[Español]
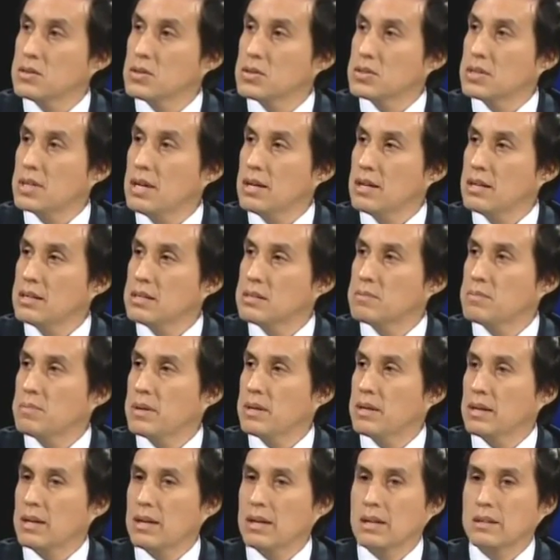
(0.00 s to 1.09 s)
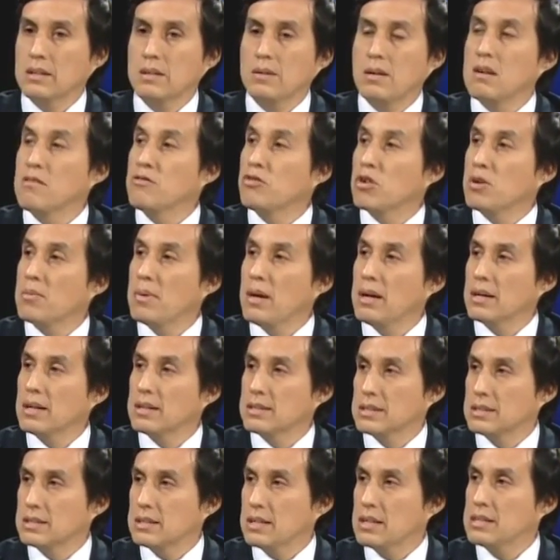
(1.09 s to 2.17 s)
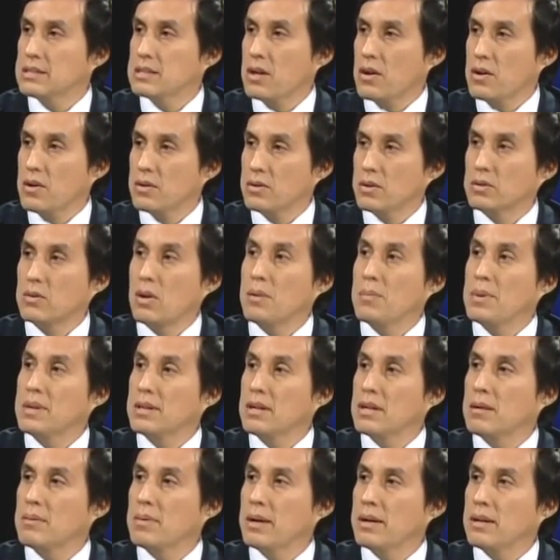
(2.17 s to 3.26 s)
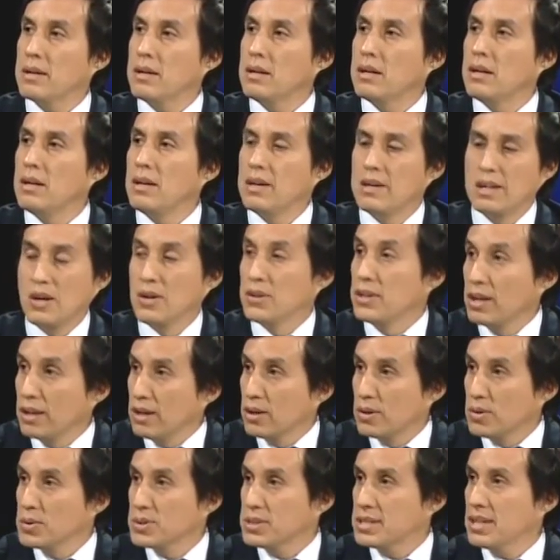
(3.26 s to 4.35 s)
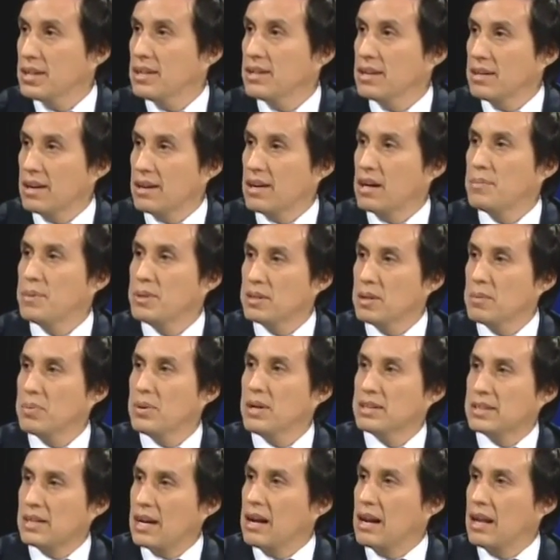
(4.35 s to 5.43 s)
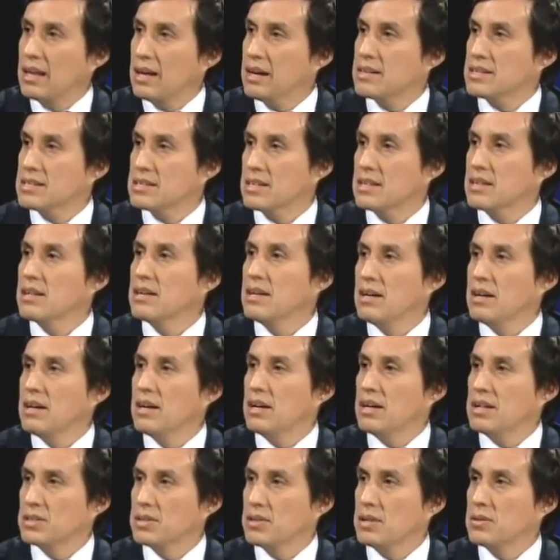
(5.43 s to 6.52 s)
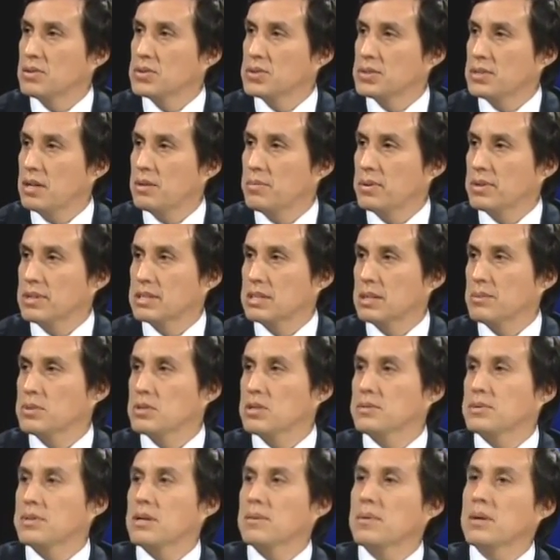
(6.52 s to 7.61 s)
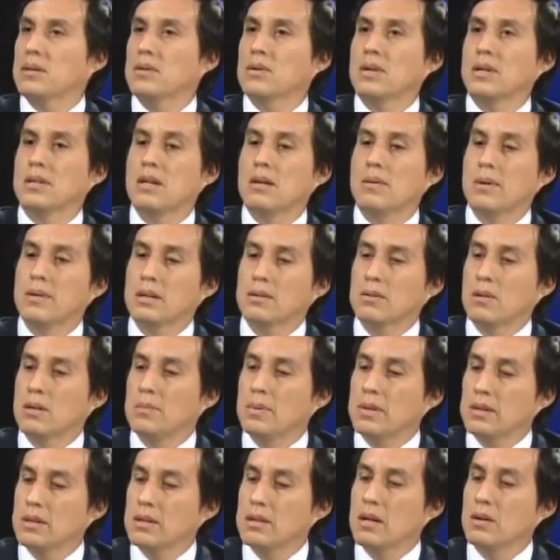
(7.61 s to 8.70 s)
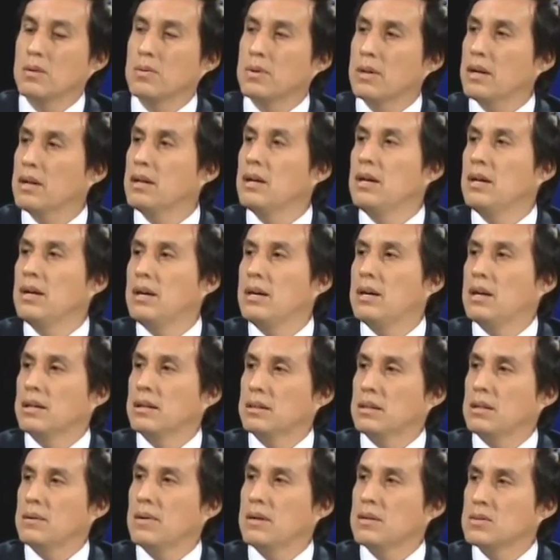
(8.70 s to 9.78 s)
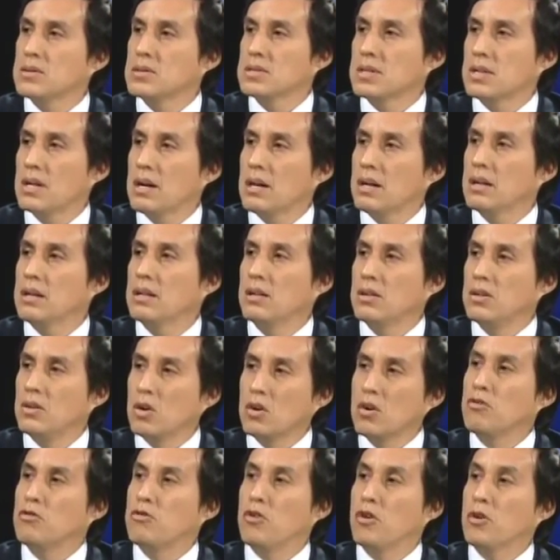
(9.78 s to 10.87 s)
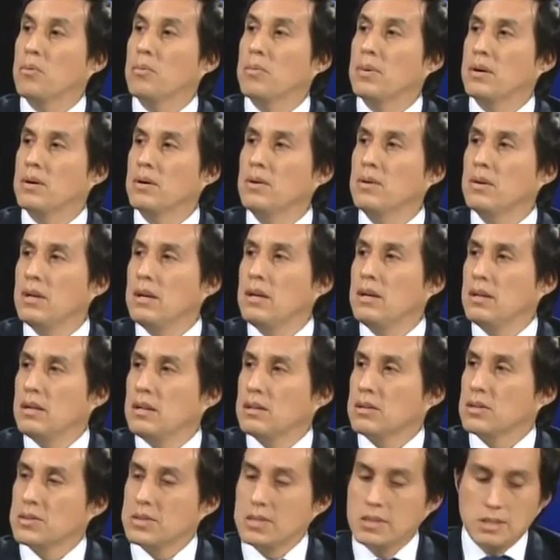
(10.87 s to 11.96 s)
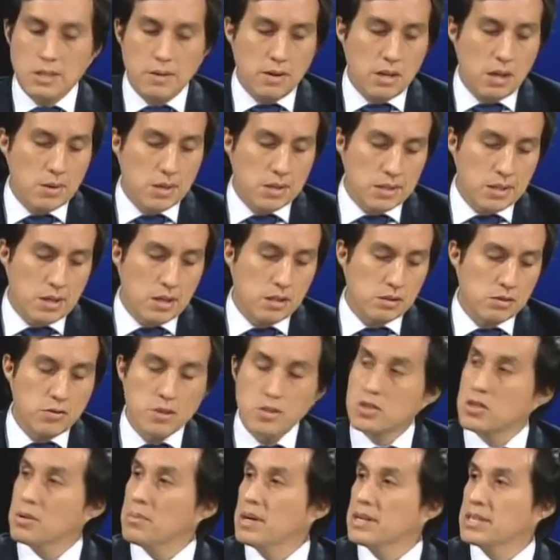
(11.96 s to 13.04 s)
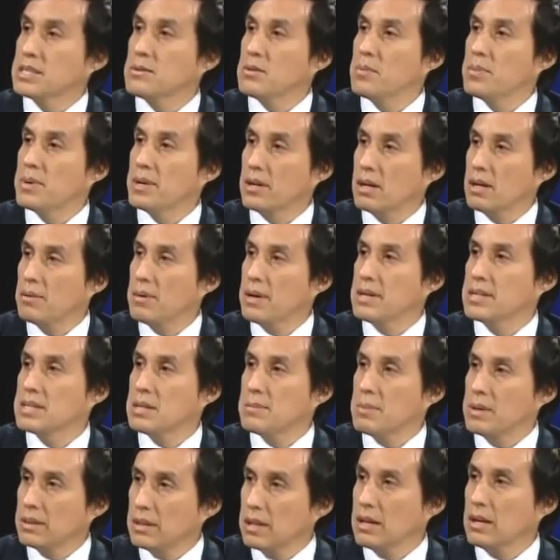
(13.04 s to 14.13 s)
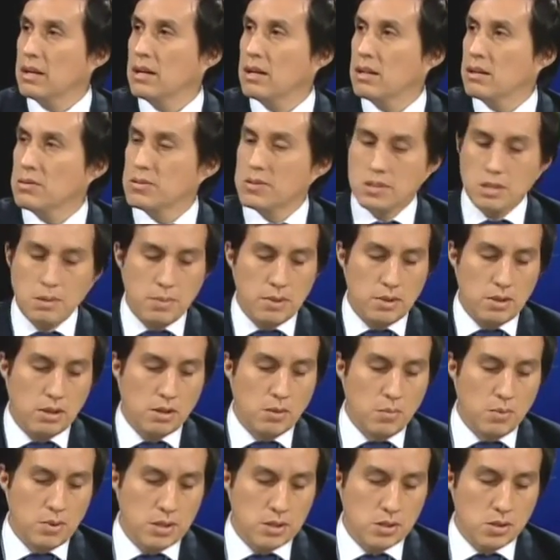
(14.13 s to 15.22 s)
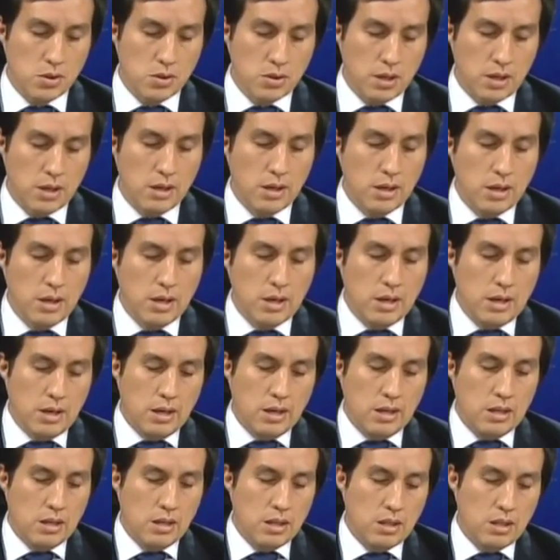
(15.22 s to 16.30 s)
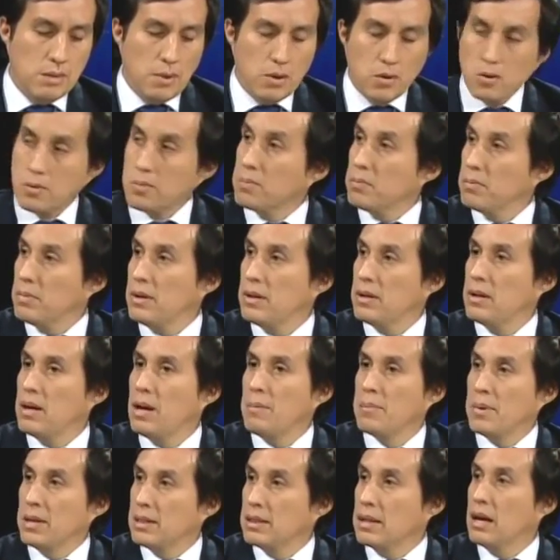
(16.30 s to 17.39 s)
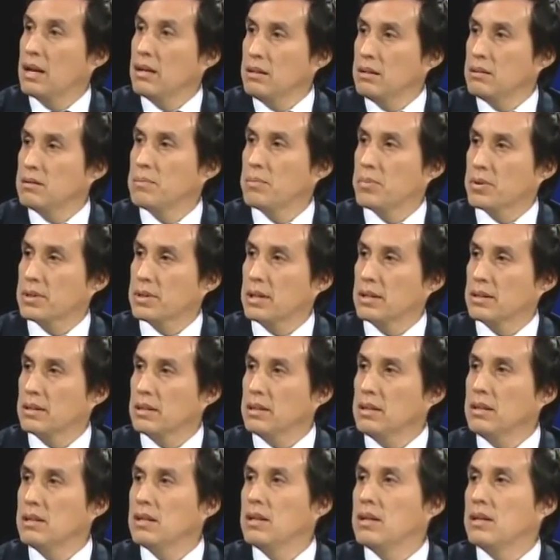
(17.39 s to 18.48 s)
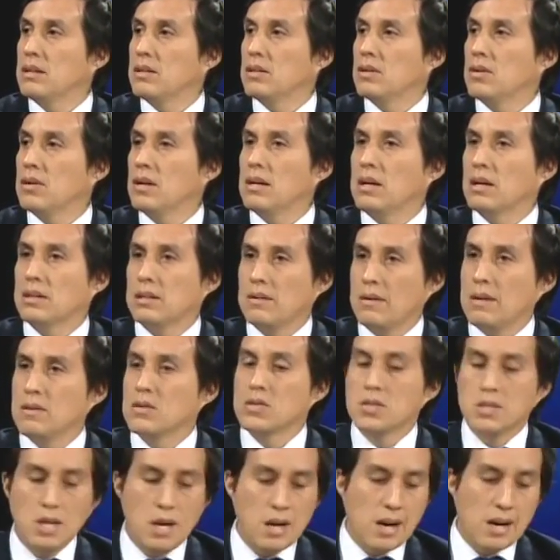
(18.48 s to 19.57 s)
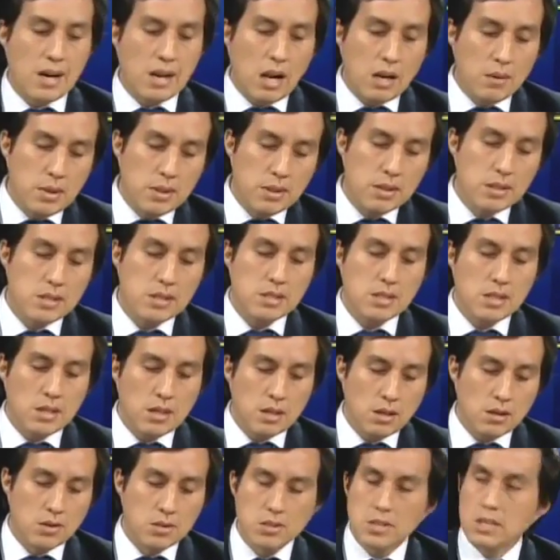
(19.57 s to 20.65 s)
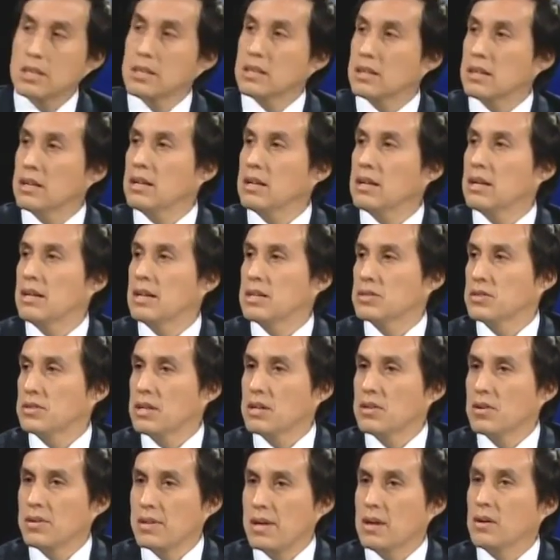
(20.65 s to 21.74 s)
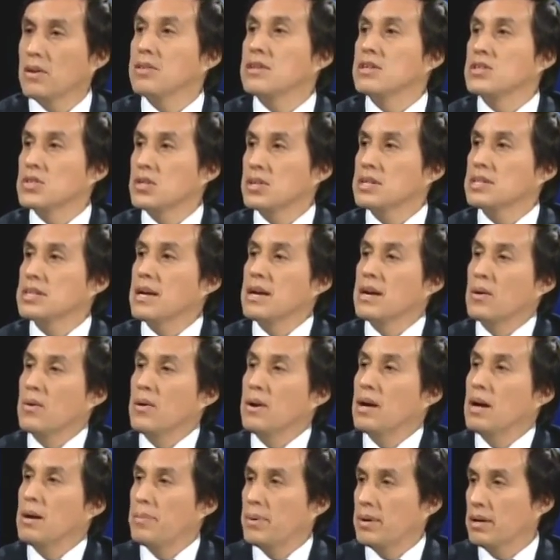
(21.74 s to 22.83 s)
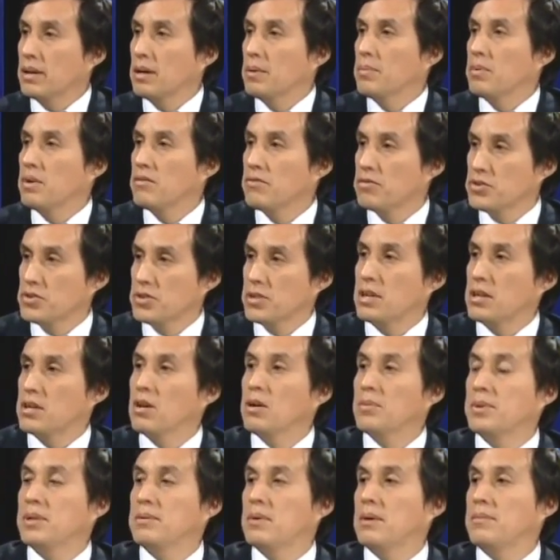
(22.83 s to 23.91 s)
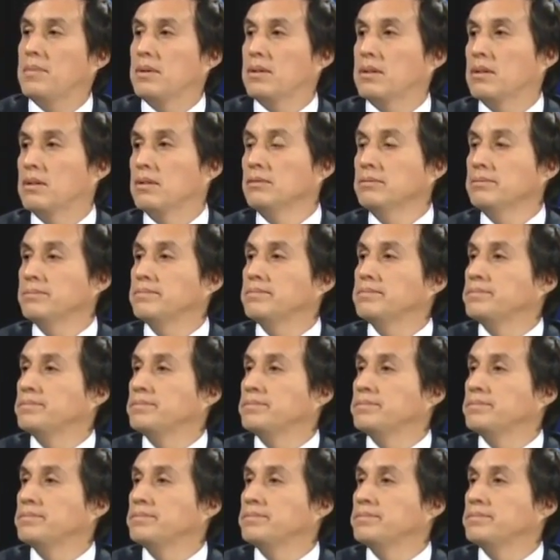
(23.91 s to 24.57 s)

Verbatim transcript: industriales para que la actividad informal que se está desarrollando actualmente en el valle ya no tenga excusa y realmente pueda trasladarse a la zona industrial, porque estamos observando que en el valle actualmente hay alguna actividad industrial no conforme, ¿no? Entonces deberíamos hacer el esfuerzo máximo para que el valle se mantenga justamente como una zona eh, de valor ambiental importante, ¿no? Y la actividad industrial realmente se concentre en las zonas donde hay condiciones adecuadas para que puedan funcionar óptimamente, ¿no?